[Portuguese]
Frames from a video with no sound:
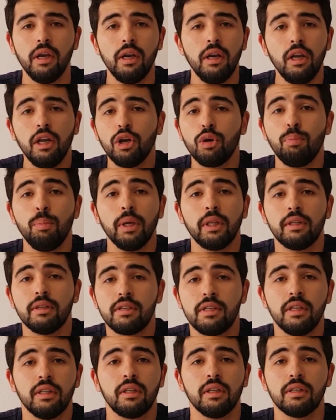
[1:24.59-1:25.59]
nem comete
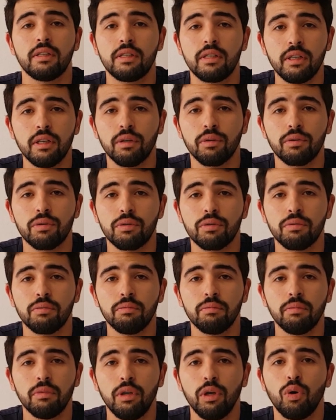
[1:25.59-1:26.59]
assim tantos erros
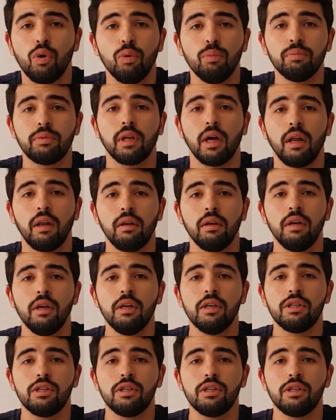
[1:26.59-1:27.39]
e, como tal,